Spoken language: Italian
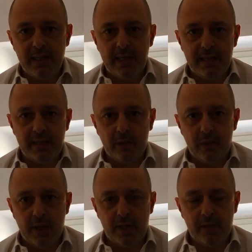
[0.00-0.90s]
delle
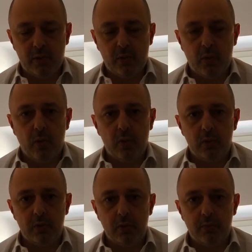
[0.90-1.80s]
storie che sono
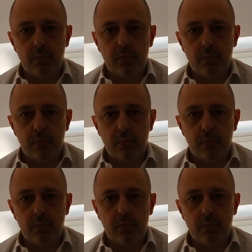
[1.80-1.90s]
eh,